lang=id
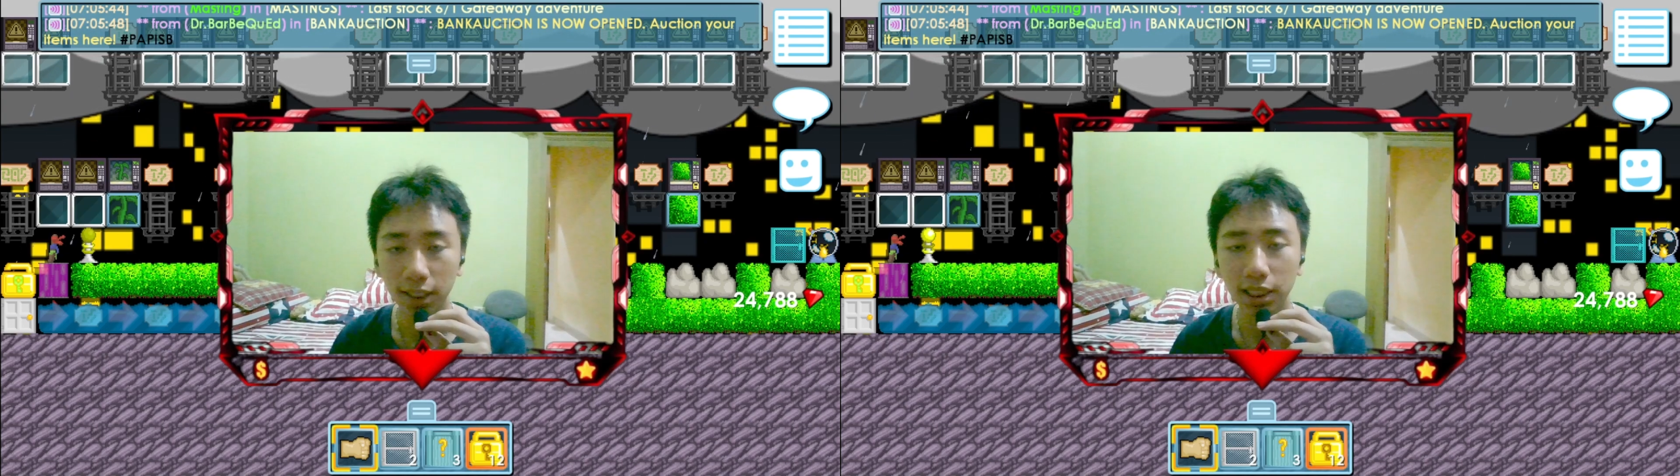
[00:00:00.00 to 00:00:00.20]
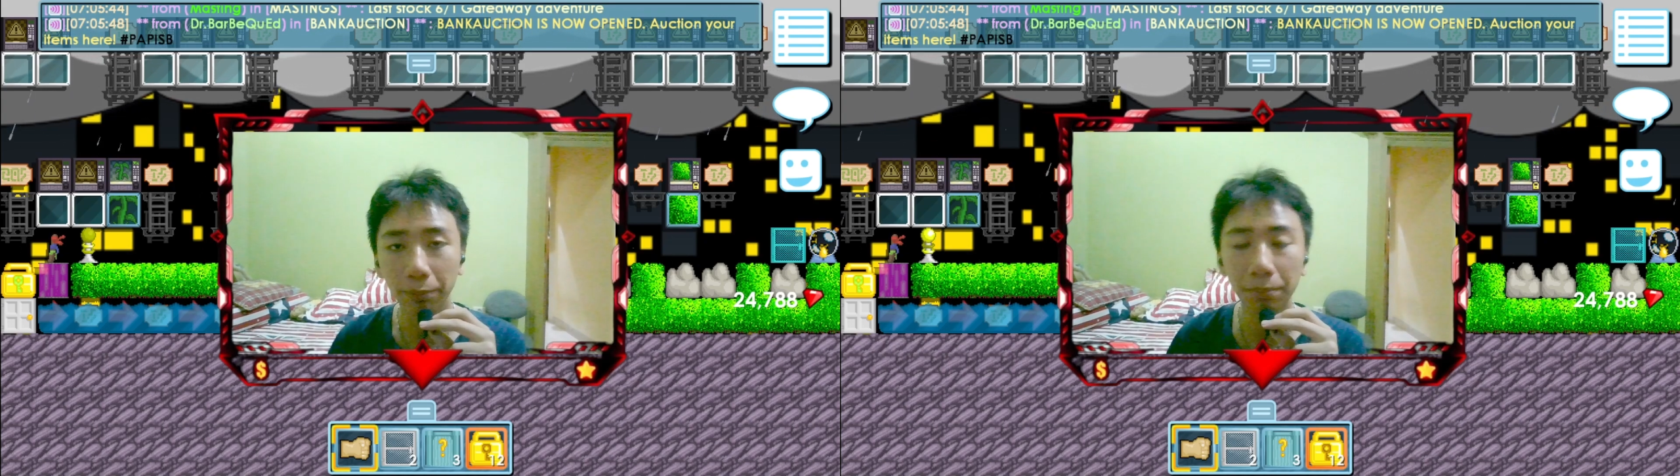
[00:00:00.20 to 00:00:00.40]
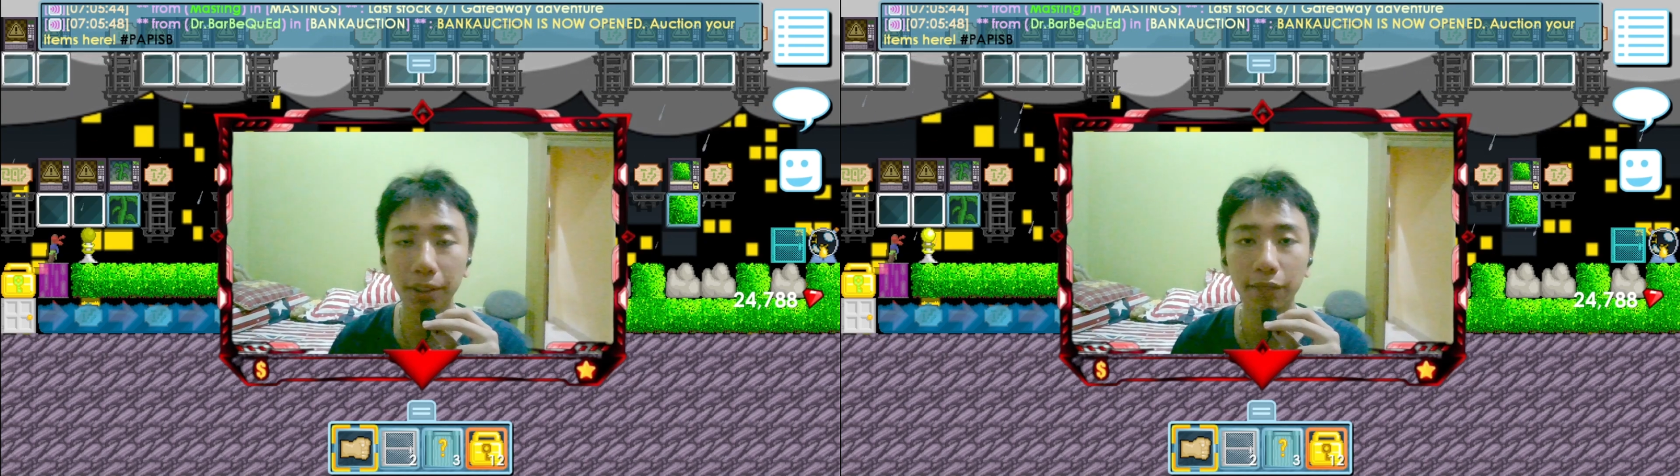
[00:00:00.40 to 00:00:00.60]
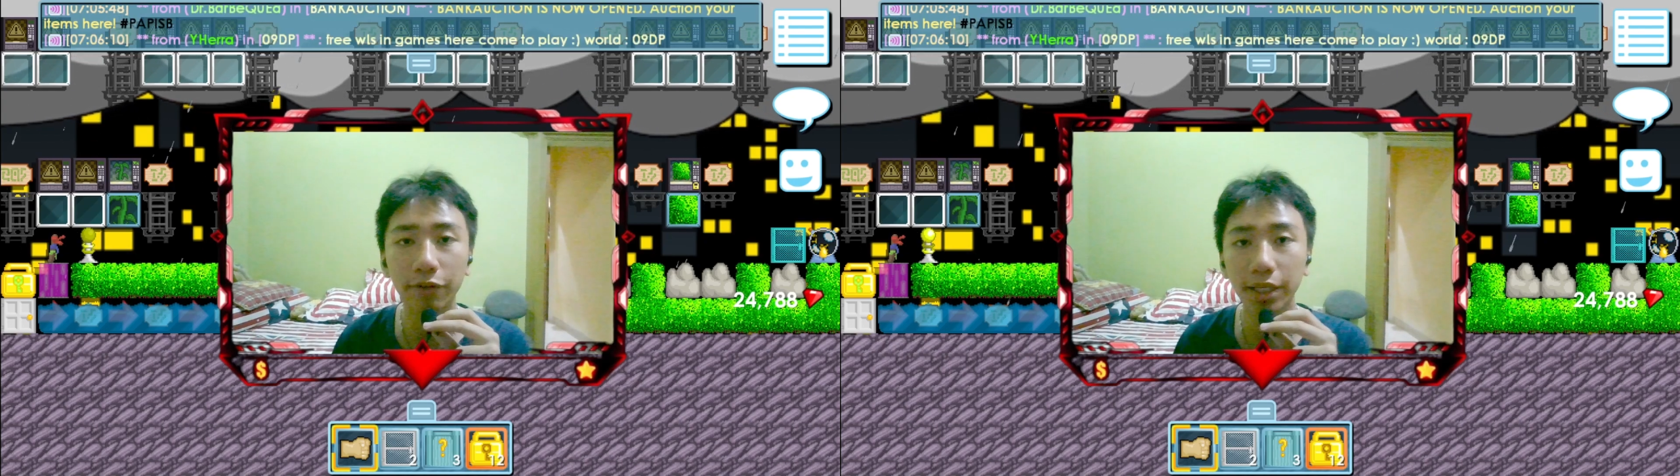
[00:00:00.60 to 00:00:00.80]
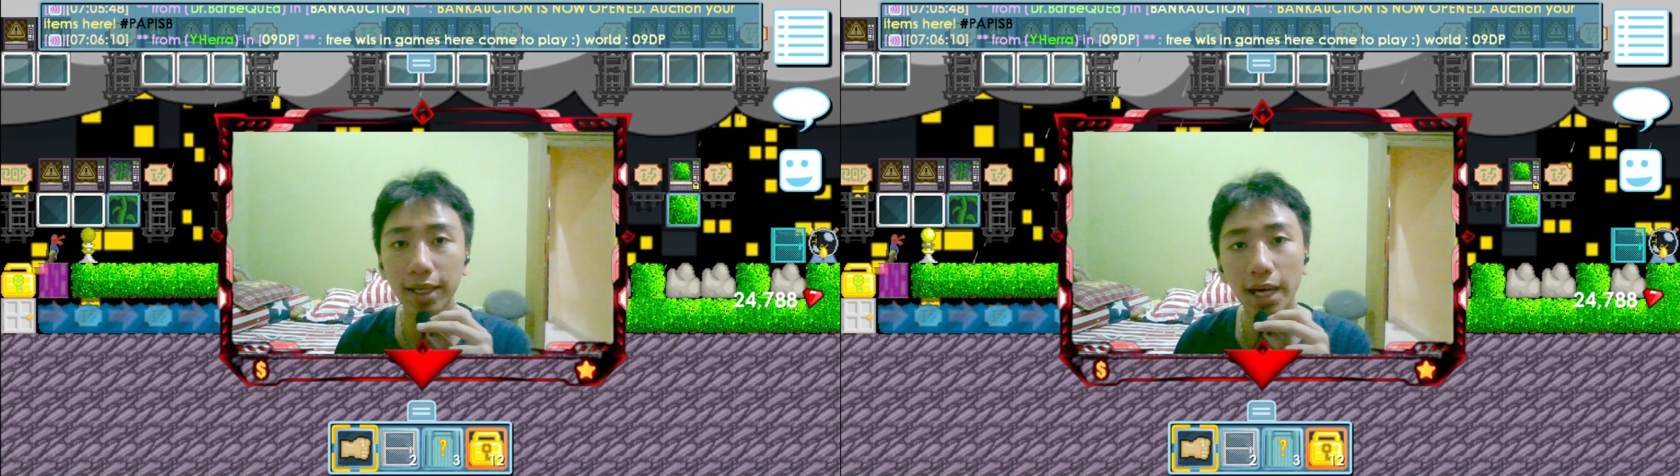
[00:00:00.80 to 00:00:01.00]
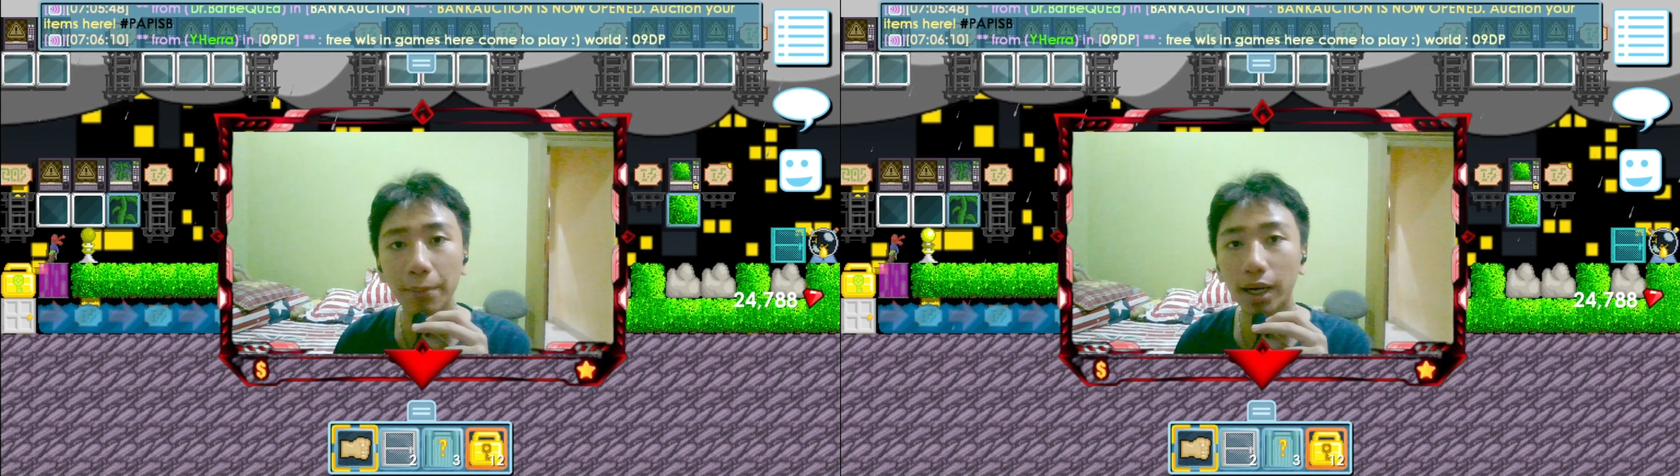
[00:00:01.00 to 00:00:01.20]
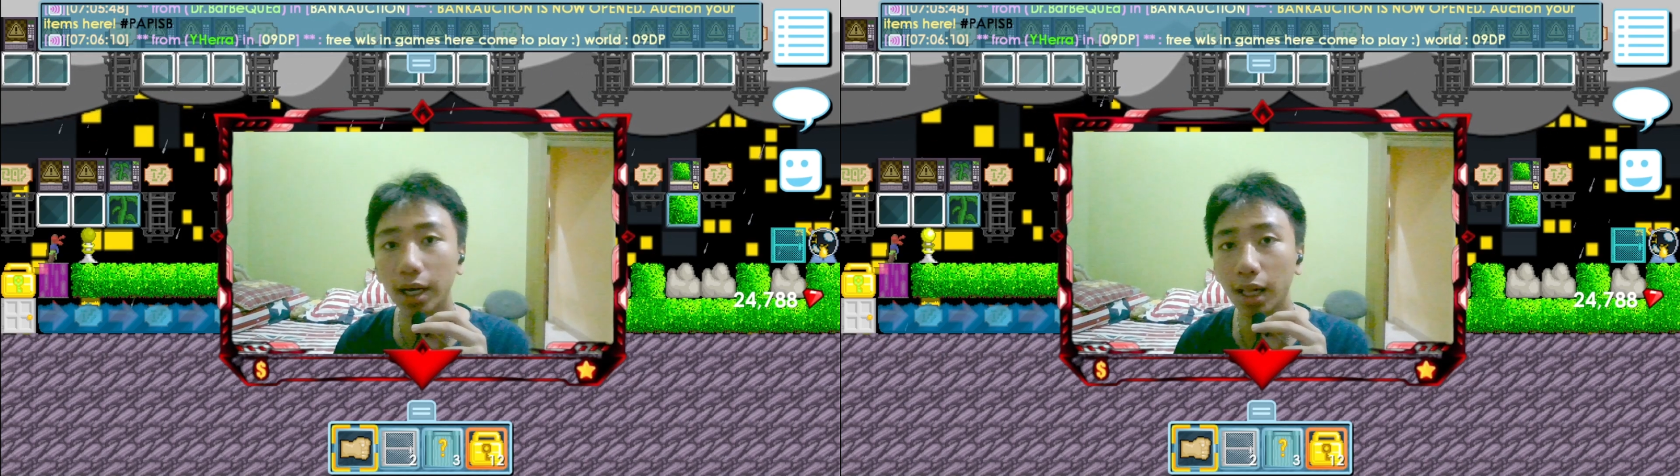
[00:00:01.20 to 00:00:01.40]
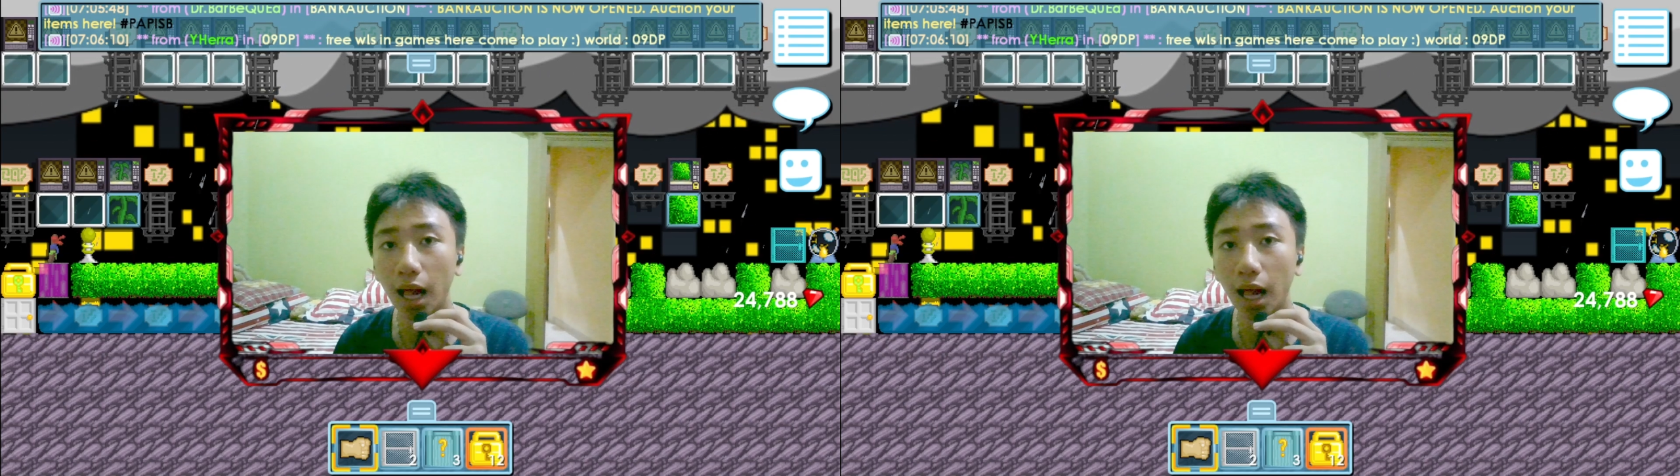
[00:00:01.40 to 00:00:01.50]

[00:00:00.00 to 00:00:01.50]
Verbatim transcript: Tapi mini fannya nggak bakal